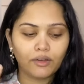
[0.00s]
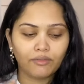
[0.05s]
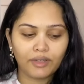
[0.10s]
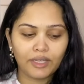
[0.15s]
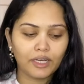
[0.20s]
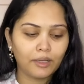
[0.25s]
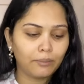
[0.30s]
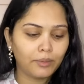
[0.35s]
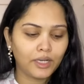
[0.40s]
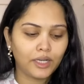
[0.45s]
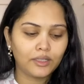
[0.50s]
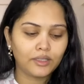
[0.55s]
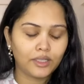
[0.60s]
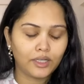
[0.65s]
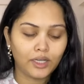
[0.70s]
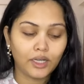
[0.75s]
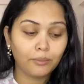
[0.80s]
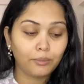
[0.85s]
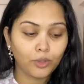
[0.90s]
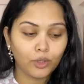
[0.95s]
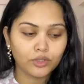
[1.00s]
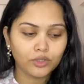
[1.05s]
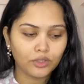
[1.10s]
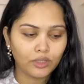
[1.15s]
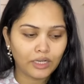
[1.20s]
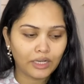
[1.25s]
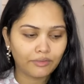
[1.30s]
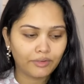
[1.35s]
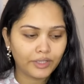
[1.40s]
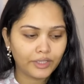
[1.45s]
அவைலபிளானு தெரியல பிகாஸ்
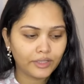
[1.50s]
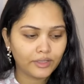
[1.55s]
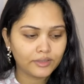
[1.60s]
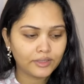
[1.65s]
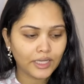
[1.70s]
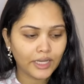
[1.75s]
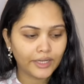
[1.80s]
இது லெவன் இயர்ஸ்